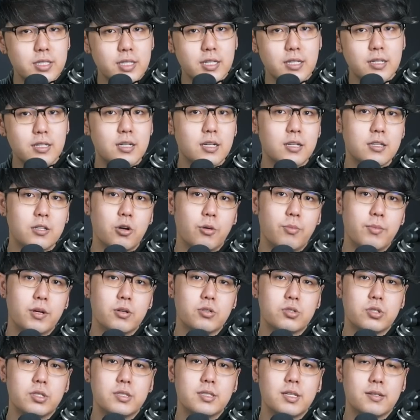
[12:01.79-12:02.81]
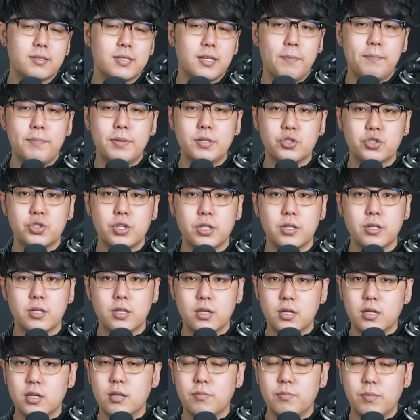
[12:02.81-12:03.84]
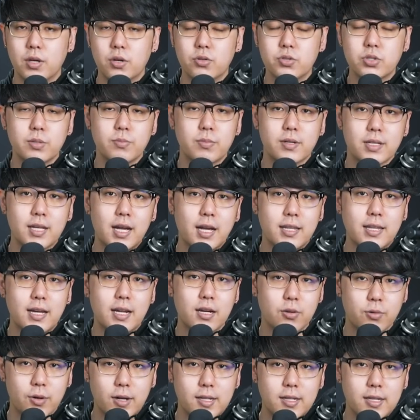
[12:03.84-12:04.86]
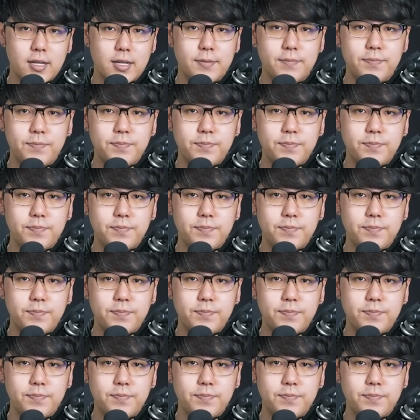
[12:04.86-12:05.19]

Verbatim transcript: 情跟有没有吃早餐本身，可能没有什么太大的关联。